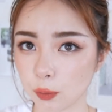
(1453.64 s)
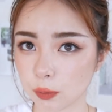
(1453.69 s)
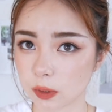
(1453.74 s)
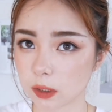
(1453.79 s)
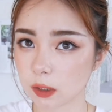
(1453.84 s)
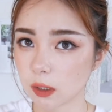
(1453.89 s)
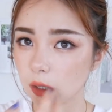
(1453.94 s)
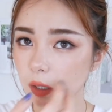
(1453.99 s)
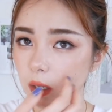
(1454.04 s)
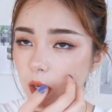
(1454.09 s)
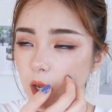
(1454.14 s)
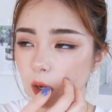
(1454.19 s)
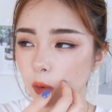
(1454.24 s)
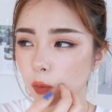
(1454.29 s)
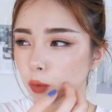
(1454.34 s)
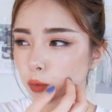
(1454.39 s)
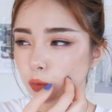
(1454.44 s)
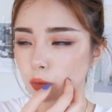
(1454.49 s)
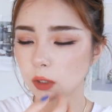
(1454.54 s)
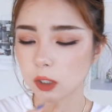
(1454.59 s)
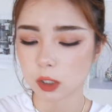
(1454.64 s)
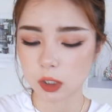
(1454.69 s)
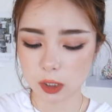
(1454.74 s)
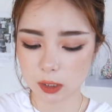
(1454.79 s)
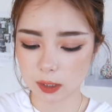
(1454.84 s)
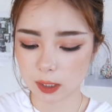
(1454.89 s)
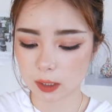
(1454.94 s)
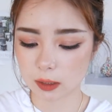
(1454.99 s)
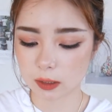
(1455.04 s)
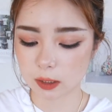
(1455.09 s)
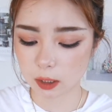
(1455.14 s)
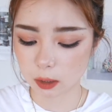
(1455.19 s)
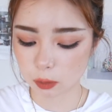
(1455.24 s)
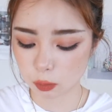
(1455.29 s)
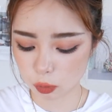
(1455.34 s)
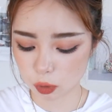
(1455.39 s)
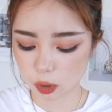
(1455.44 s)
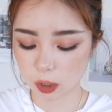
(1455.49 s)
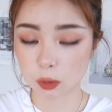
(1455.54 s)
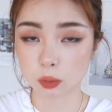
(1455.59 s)
红色。我觉得圣诞节
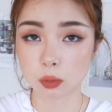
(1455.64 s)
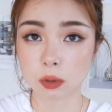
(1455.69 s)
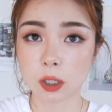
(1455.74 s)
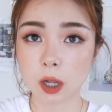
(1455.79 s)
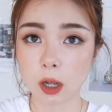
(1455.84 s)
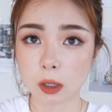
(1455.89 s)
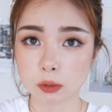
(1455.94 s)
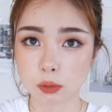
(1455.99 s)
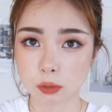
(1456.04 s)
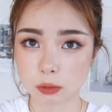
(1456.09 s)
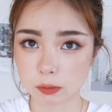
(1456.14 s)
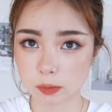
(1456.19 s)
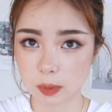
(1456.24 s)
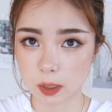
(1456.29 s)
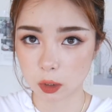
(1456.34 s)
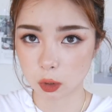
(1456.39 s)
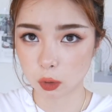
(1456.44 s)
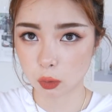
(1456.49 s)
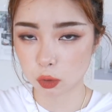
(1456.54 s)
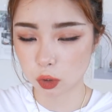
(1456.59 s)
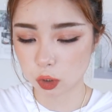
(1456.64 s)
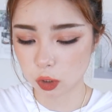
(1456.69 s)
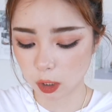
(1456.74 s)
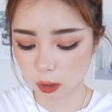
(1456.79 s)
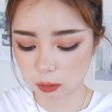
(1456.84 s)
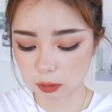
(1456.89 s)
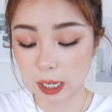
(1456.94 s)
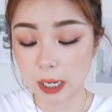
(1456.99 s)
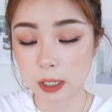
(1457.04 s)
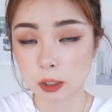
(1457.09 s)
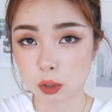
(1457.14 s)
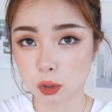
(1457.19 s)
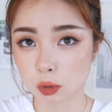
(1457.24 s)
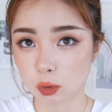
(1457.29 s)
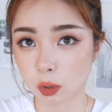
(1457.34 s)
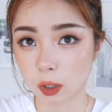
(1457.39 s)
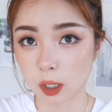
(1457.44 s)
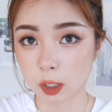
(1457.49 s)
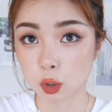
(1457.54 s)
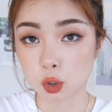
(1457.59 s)
就是很多套组里面都是要带这
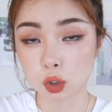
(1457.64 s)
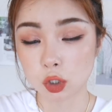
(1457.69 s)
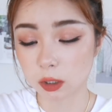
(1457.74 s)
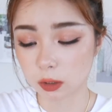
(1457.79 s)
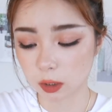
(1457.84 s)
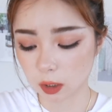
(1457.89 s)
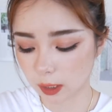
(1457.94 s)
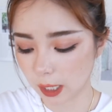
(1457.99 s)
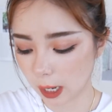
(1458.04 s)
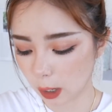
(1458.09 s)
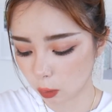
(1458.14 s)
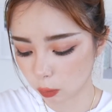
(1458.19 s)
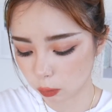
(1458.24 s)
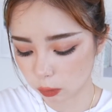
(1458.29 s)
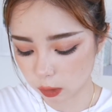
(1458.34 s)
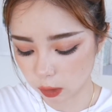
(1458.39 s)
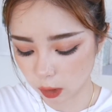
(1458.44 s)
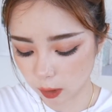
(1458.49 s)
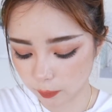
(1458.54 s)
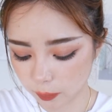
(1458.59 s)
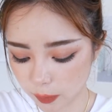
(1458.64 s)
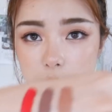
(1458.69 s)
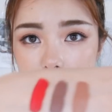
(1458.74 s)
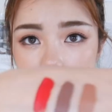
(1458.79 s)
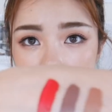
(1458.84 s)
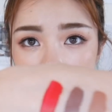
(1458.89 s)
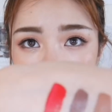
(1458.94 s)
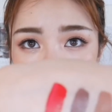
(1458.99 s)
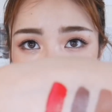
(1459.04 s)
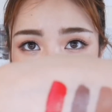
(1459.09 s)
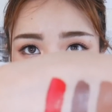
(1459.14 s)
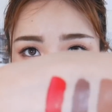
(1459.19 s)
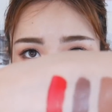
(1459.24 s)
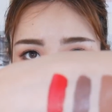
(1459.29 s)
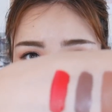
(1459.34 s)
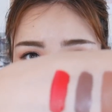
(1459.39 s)
种很正的大红色。当当，那